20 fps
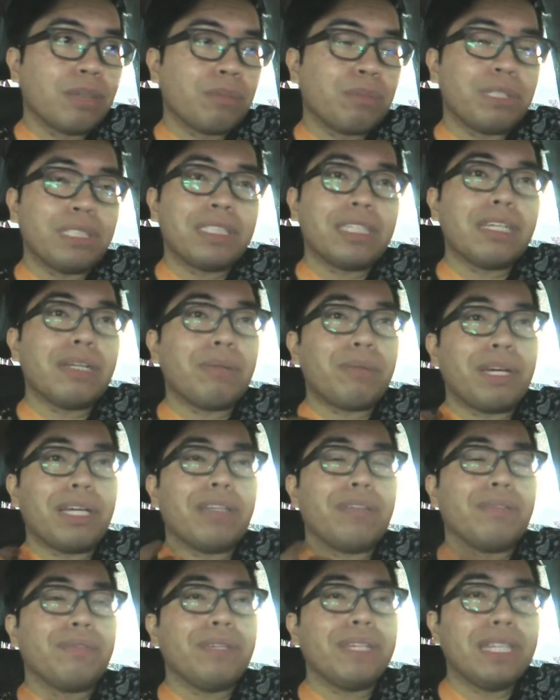Minsan
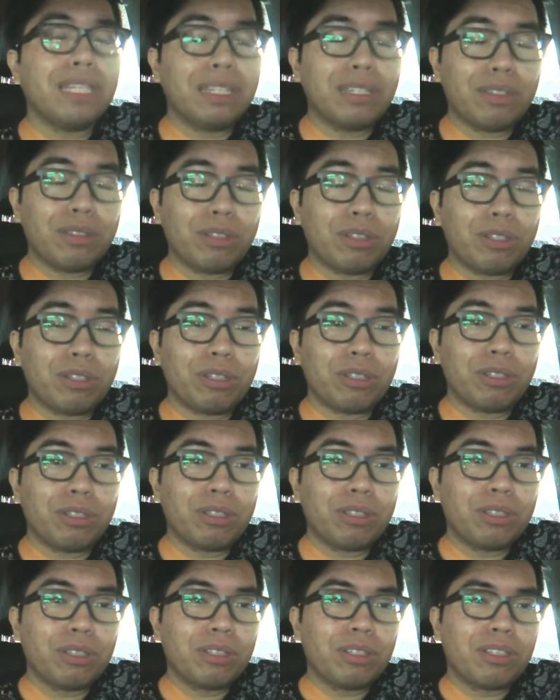naman, feeling ko,
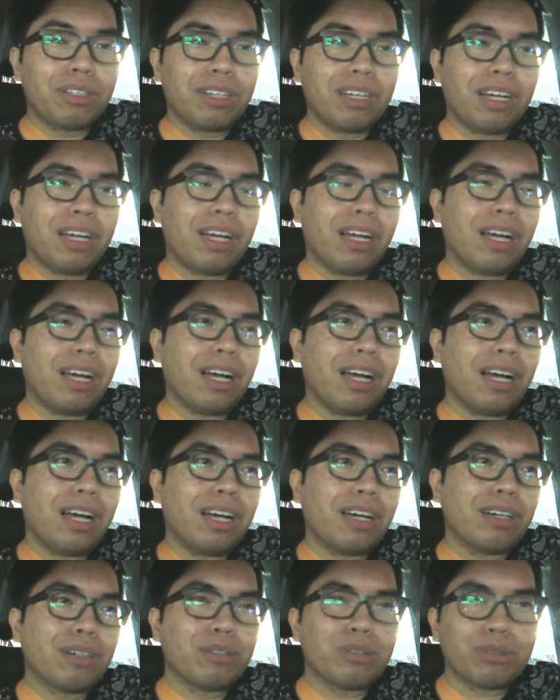
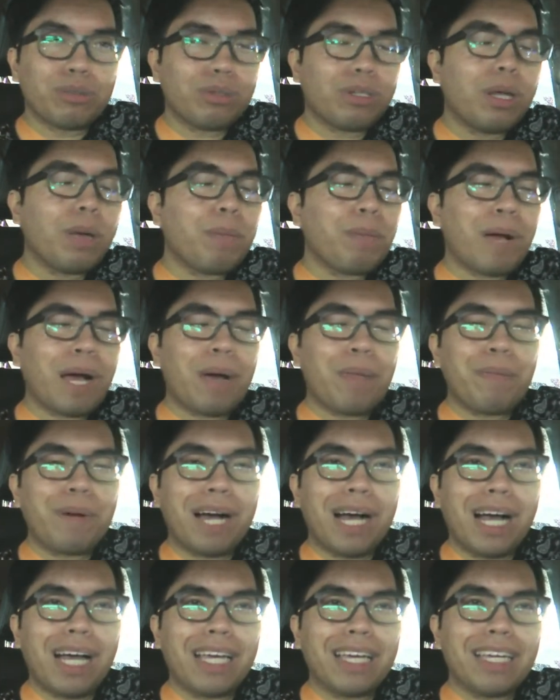uh, gusto ko lang
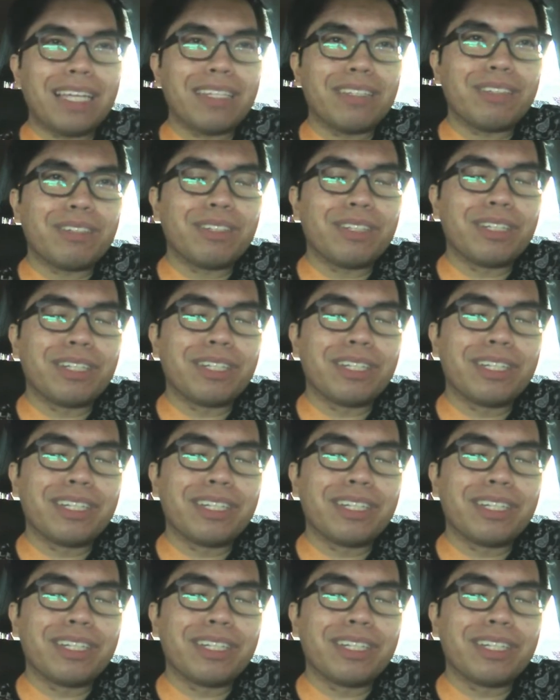pahabain or